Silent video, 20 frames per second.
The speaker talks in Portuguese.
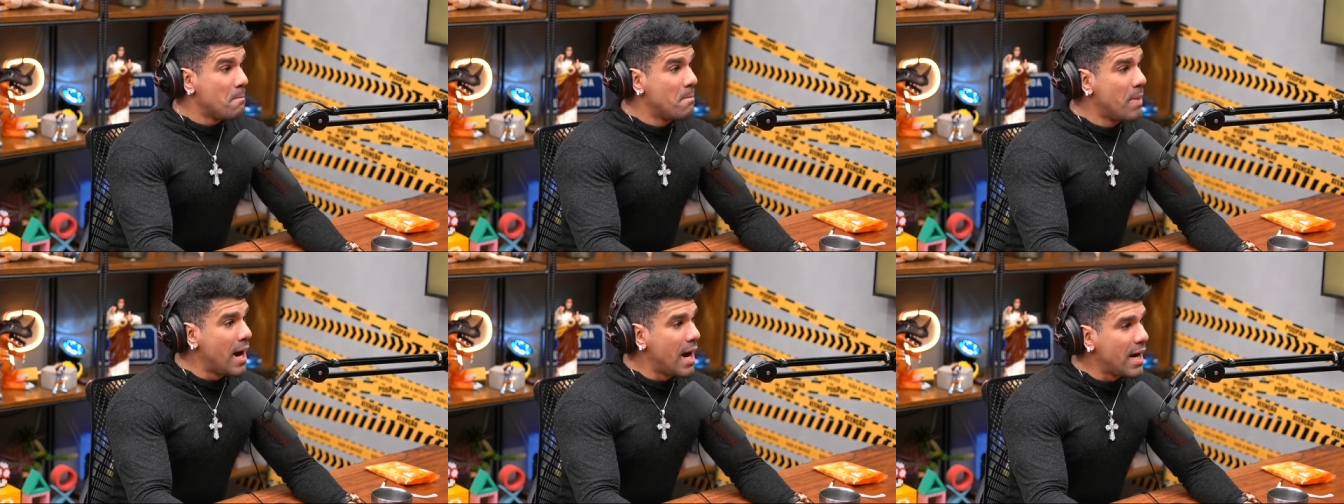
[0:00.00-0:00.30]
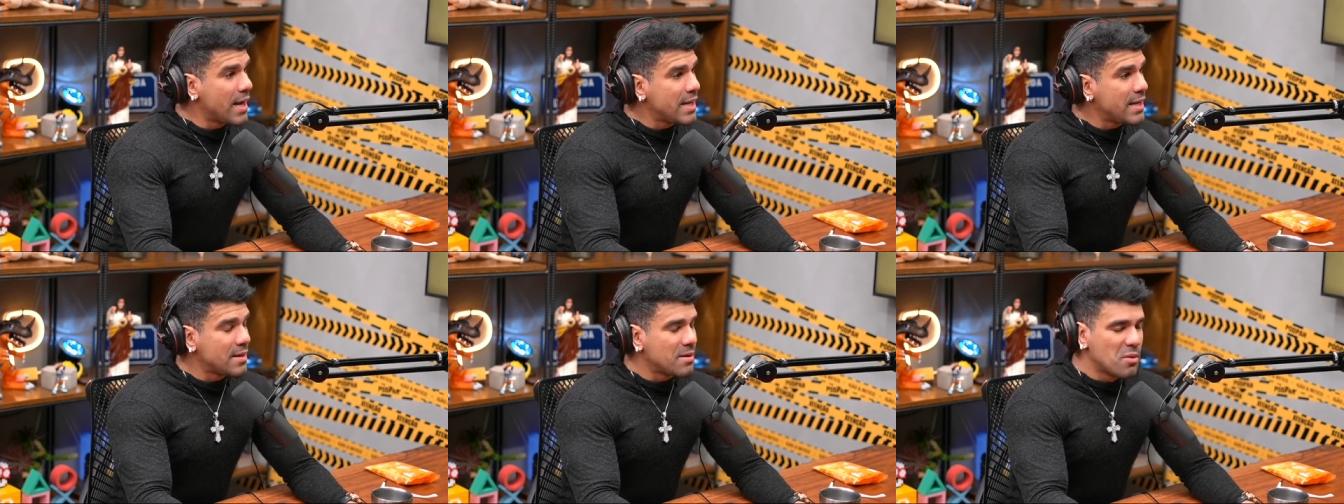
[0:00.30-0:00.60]

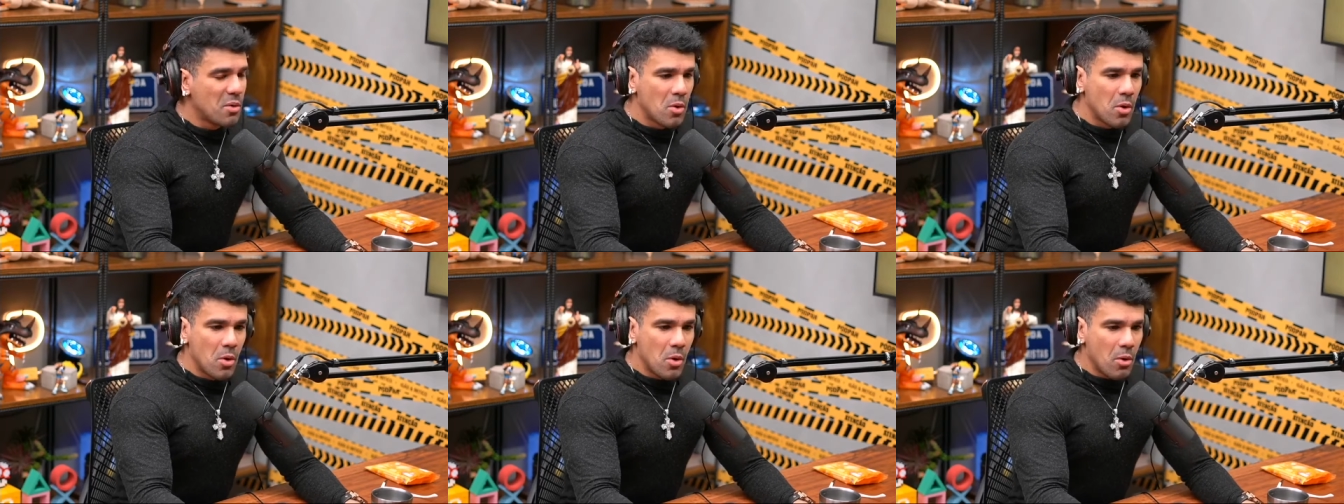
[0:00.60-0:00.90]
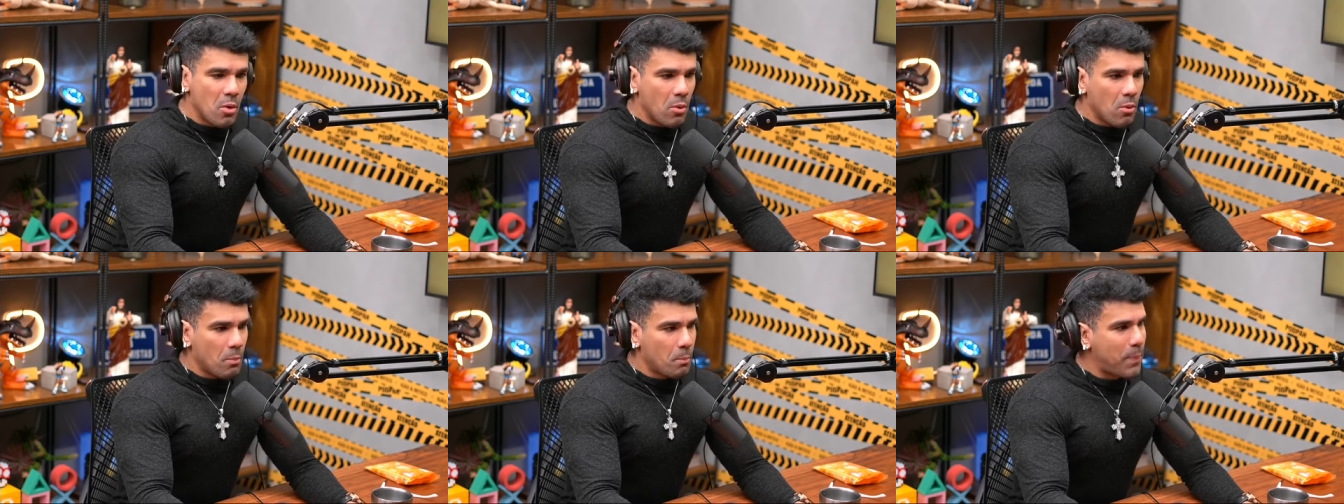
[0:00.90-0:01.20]
Mãe,
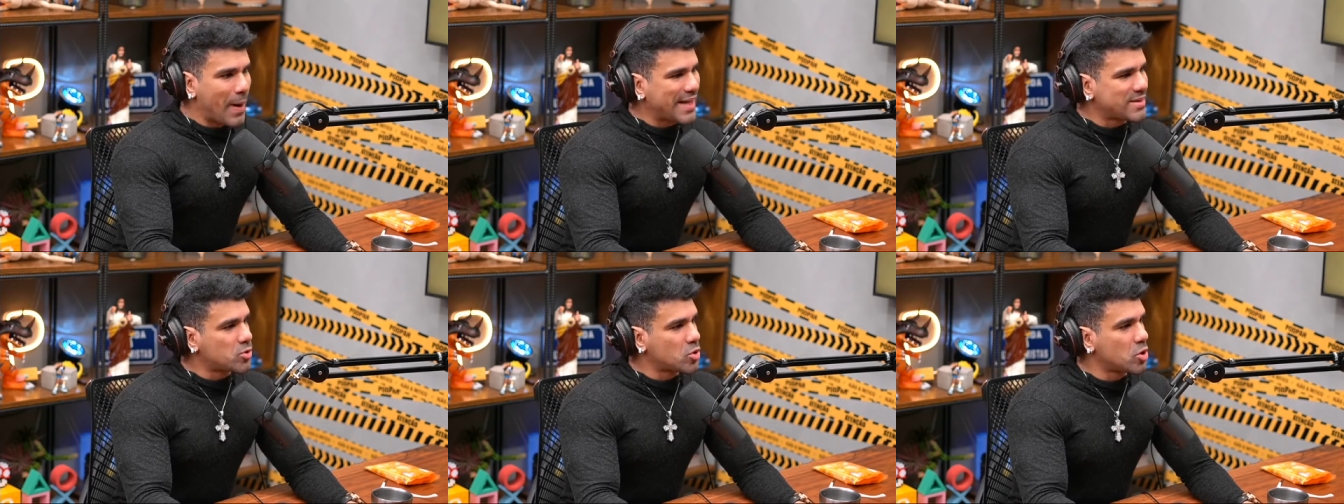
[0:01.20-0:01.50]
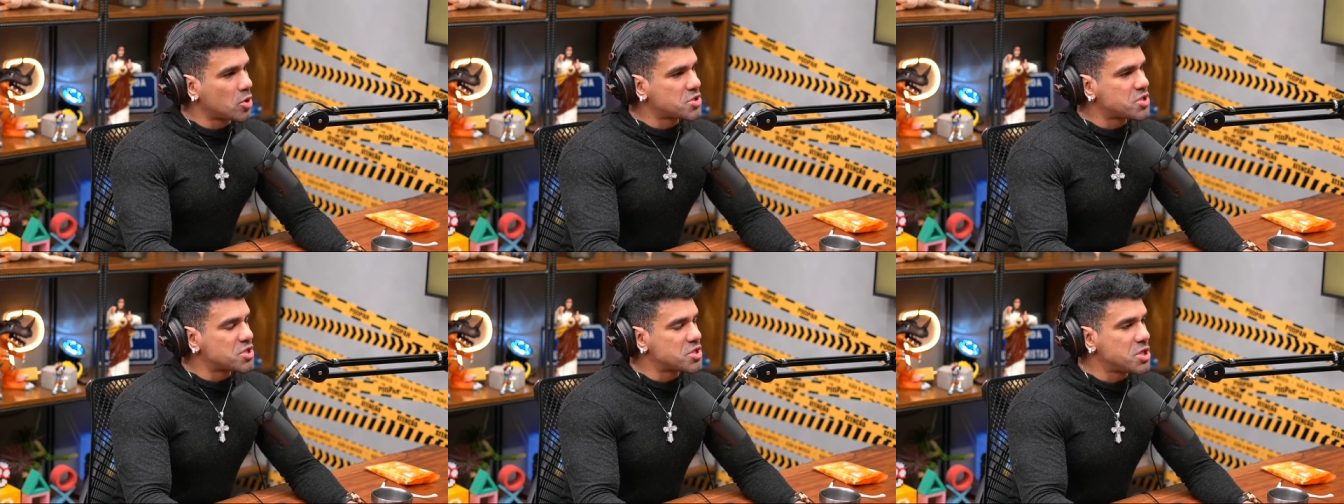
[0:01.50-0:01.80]

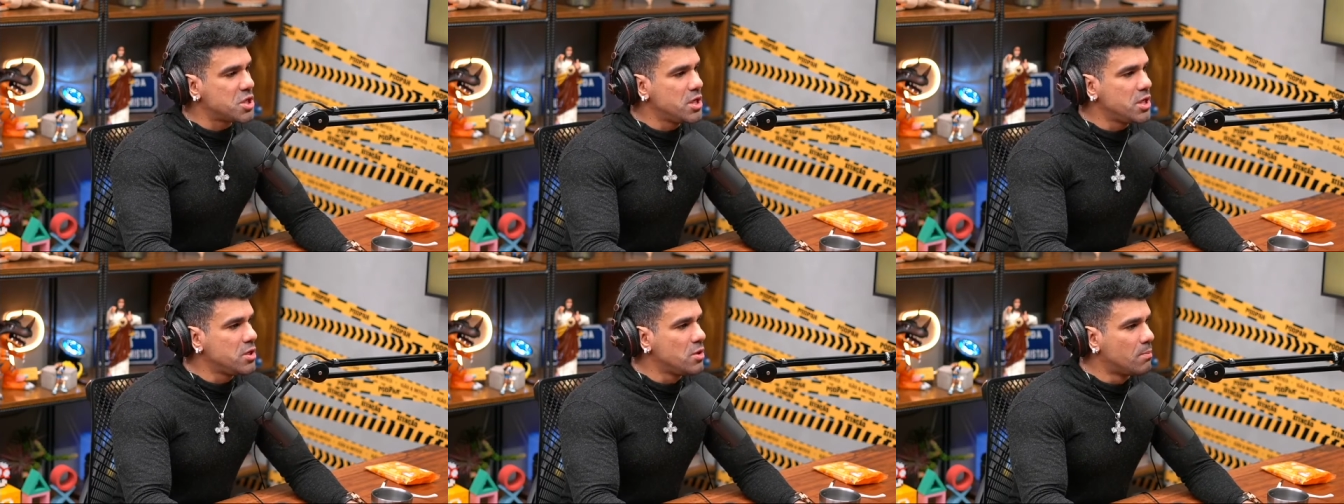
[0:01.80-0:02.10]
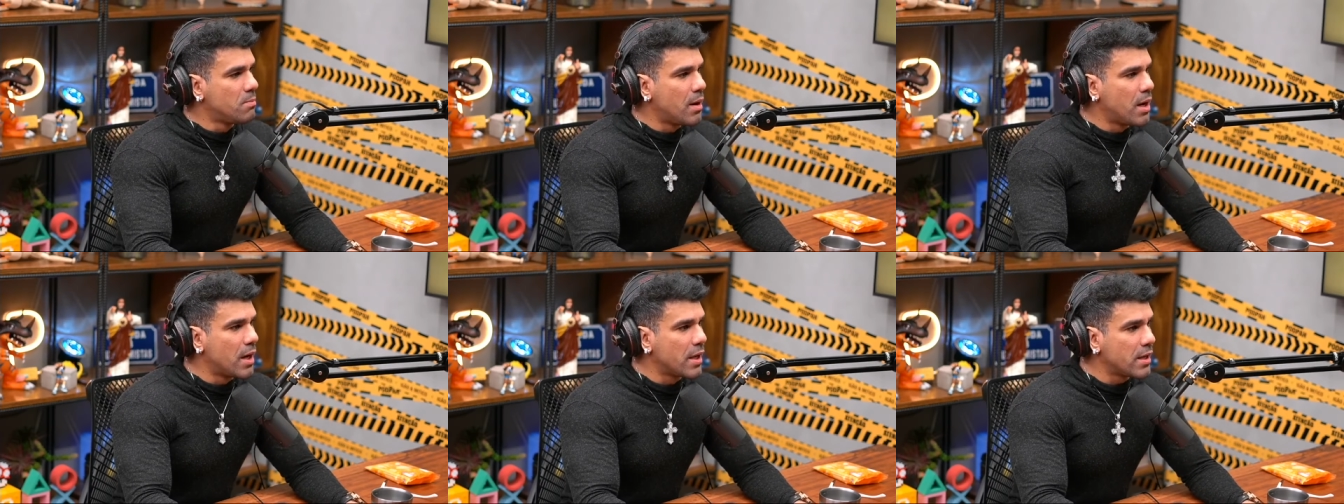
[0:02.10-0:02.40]

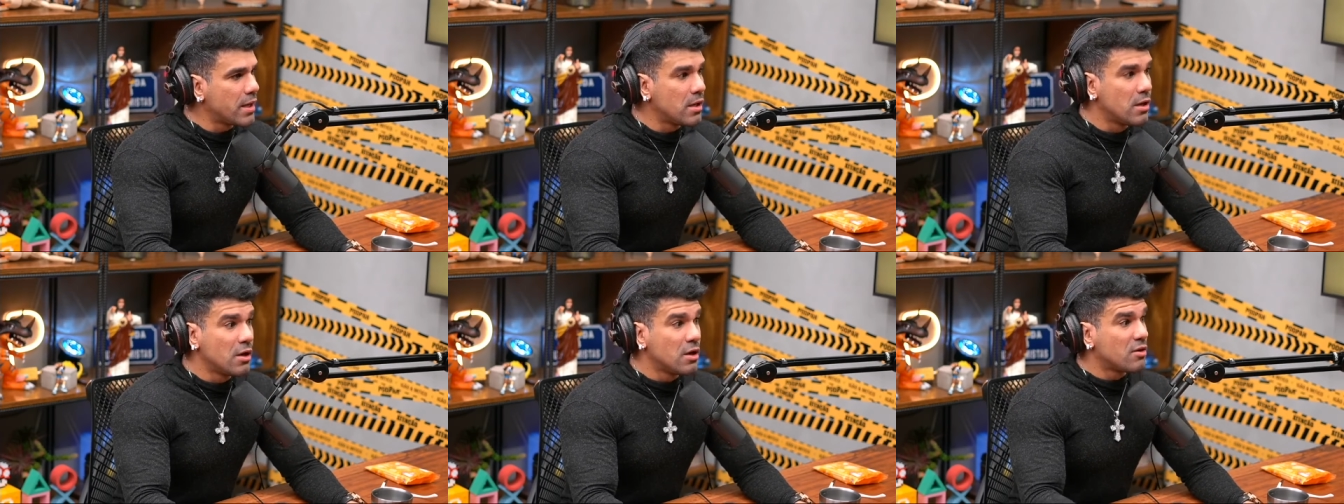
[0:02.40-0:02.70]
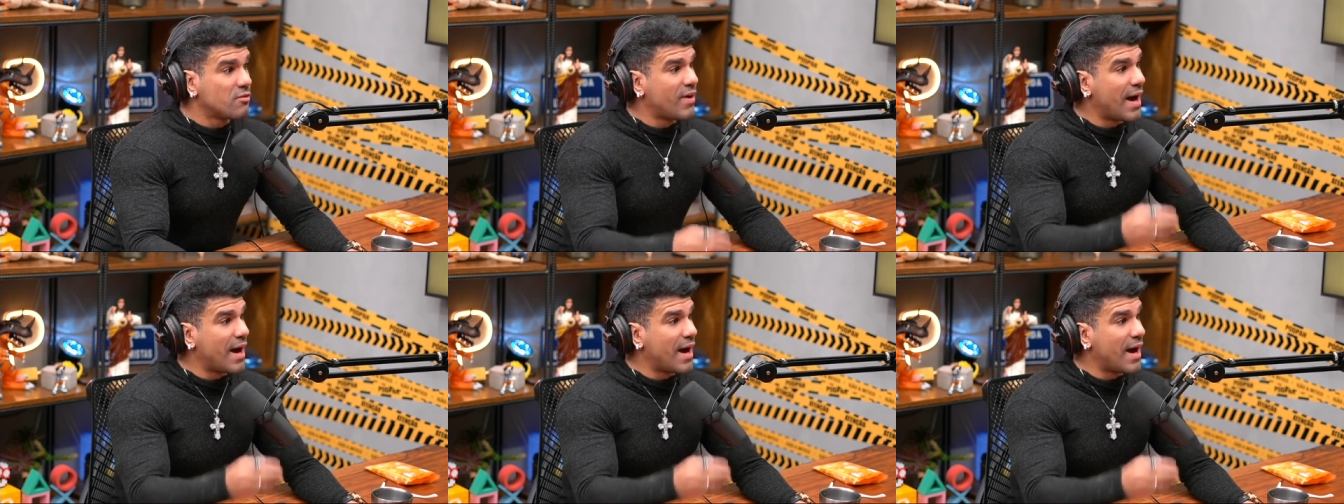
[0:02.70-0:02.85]
Patrocínio, mãe.